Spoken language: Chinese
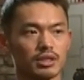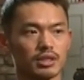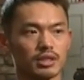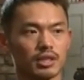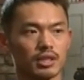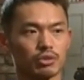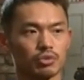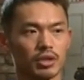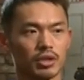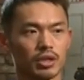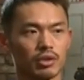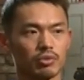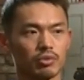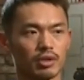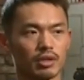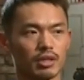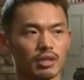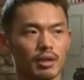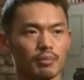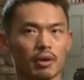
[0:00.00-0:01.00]
是仅仅像
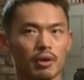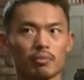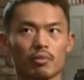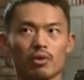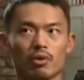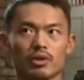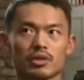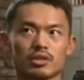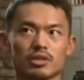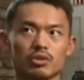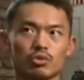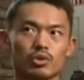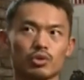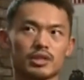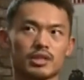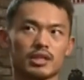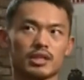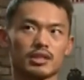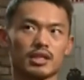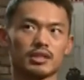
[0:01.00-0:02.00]
专业运动员代表某一
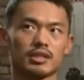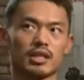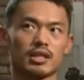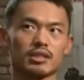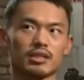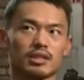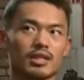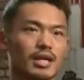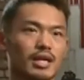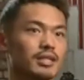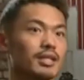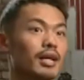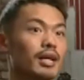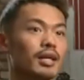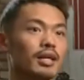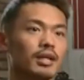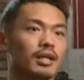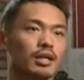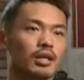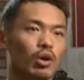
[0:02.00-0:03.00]
次国家参加一次
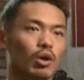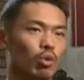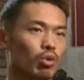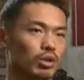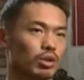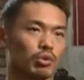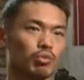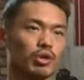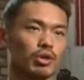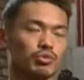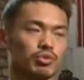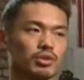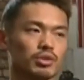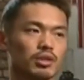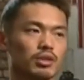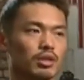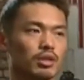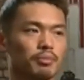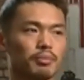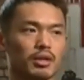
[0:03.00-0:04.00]
大赛，获得
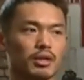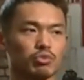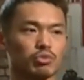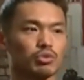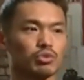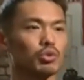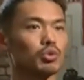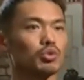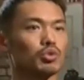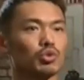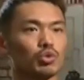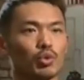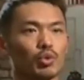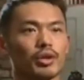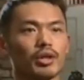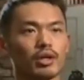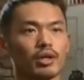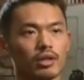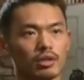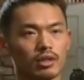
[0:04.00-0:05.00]
冠军很满足就
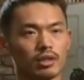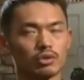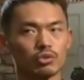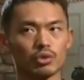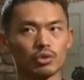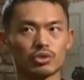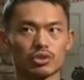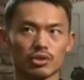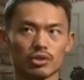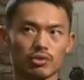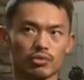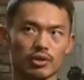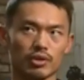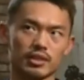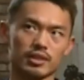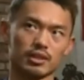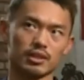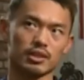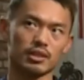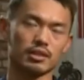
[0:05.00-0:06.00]
就退役了。那作为职
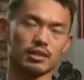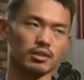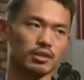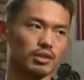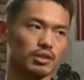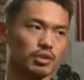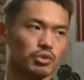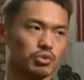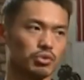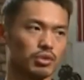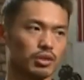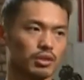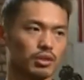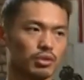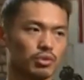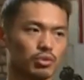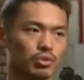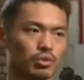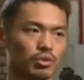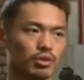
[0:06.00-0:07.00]
业运动员来讲，他可能要
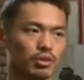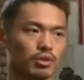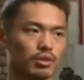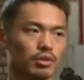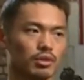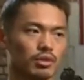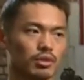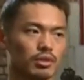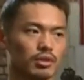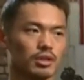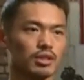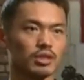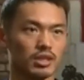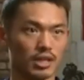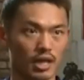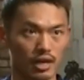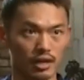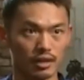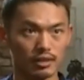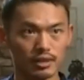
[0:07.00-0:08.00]
求的更多、
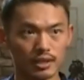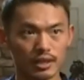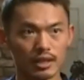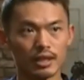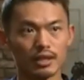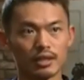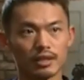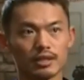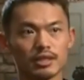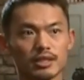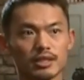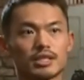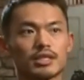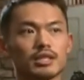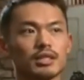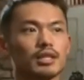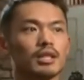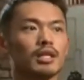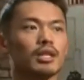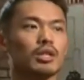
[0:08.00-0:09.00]
更长、
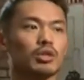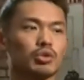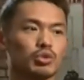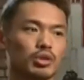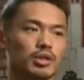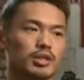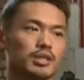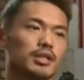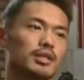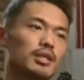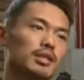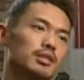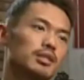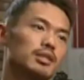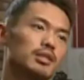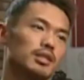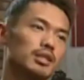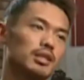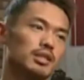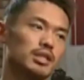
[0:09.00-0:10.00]
更细。所以
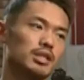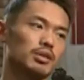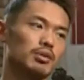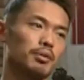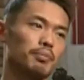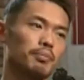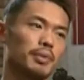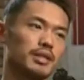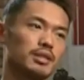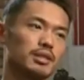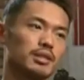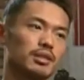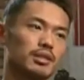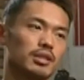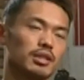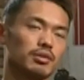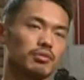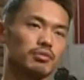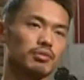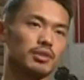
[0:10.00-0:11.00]
现在自己也希望把
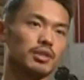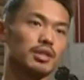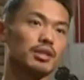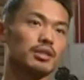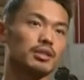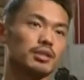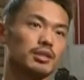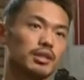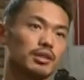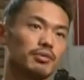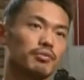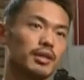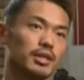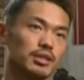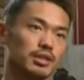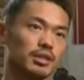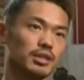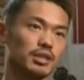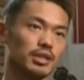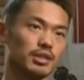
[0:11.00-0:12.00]
自己定定
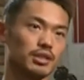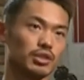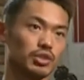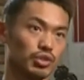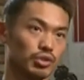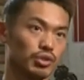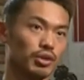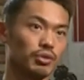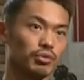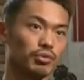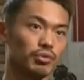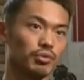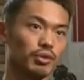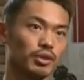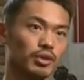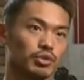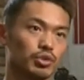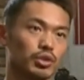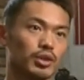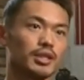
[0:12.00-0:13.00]
定位成一个职业
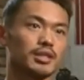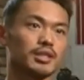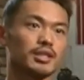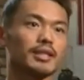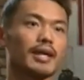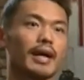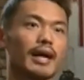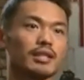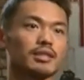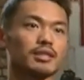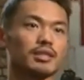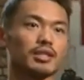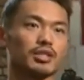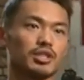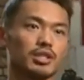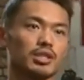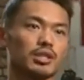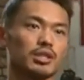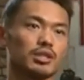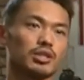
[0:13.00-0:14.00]
运动员。虽然现在
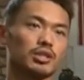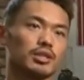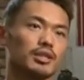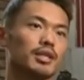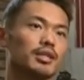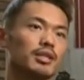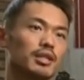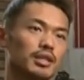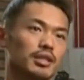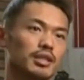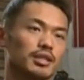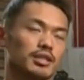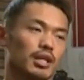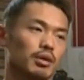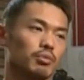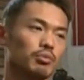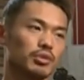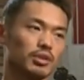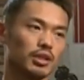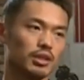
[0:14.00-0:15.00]
还是在体制内的一
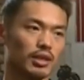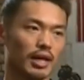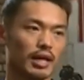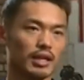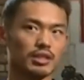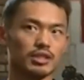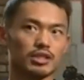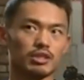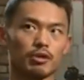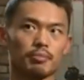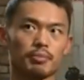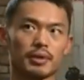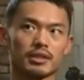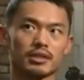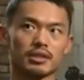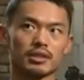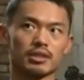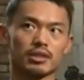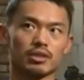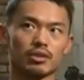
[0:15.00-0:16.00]
个项目，但是还是
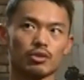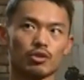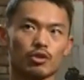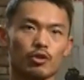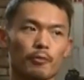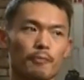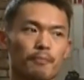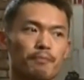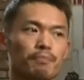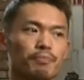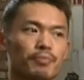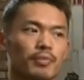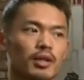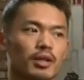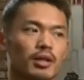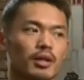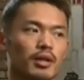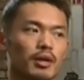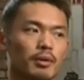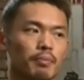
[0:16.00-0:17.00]
希望把自己能够
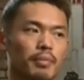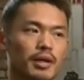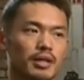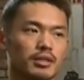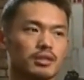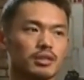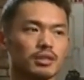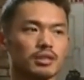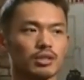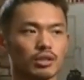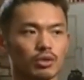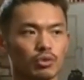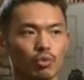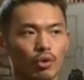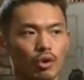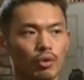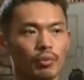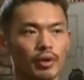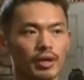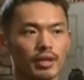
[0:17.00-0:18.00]
把自
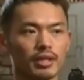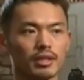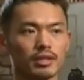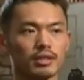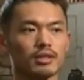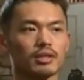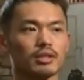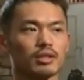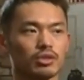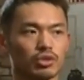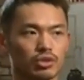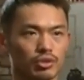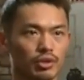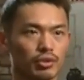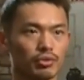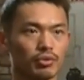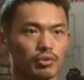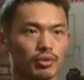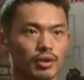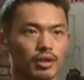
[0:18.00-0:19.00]
己归为一
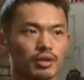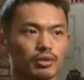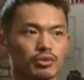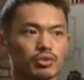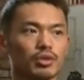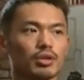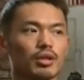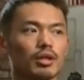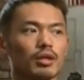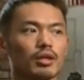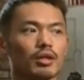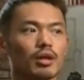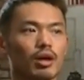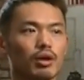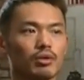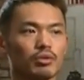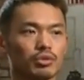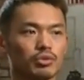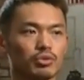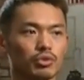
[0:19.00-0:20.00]
个职业运动员，去
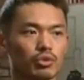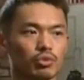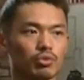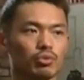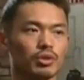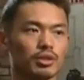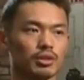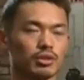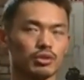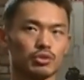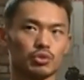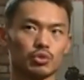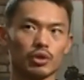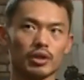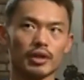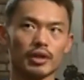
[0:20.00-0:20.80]
很好的去努力